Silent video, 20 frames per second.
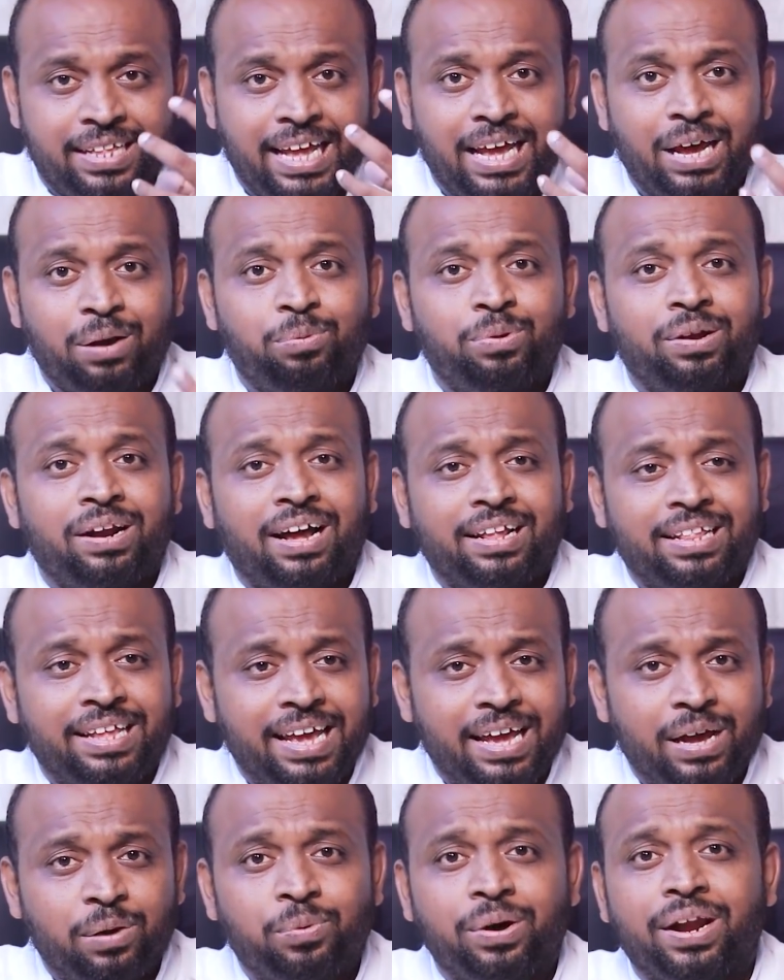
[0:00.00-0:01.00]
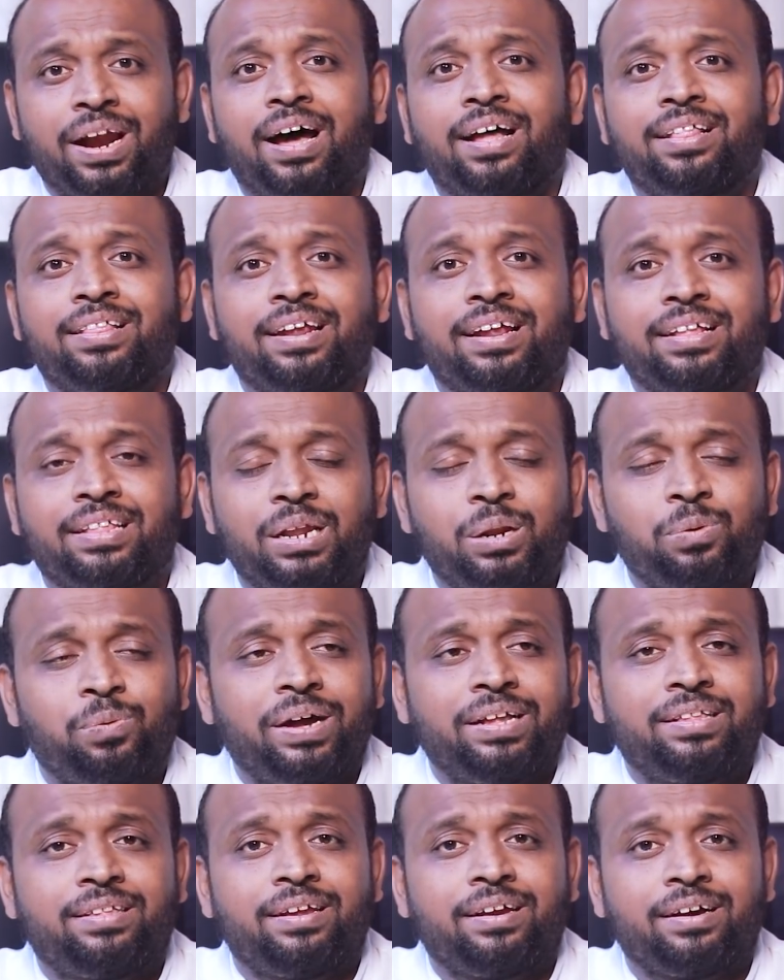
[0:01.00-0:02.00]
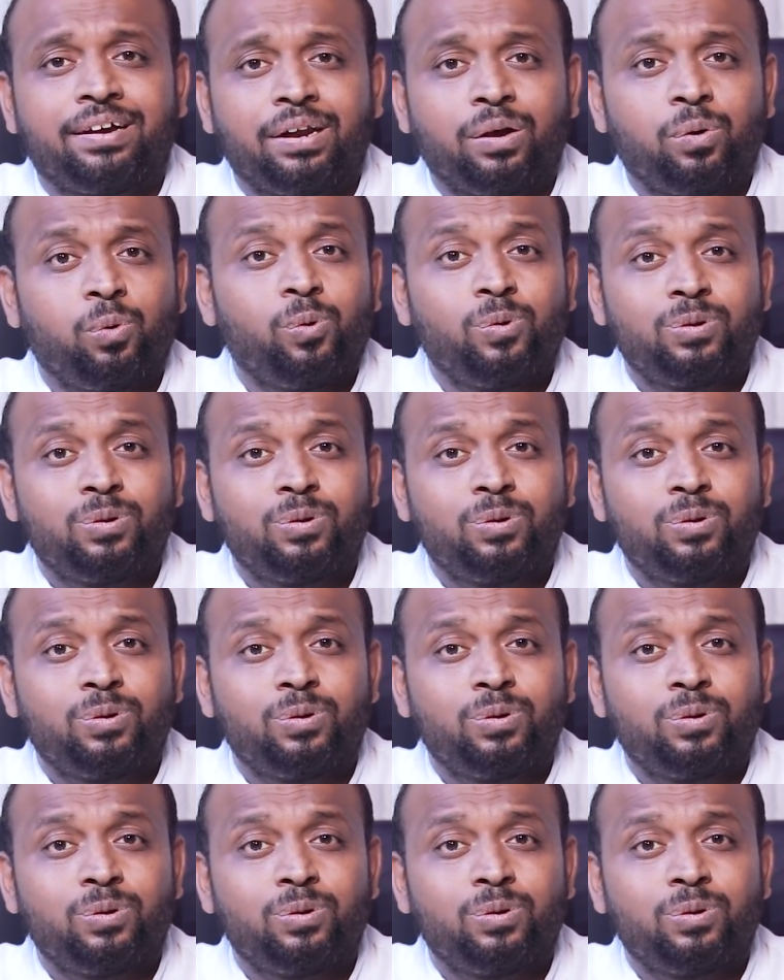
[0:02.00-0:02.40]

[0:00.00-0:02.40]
தேவன் அதே வனாந்திரத்தில் வைத்திருக்கிற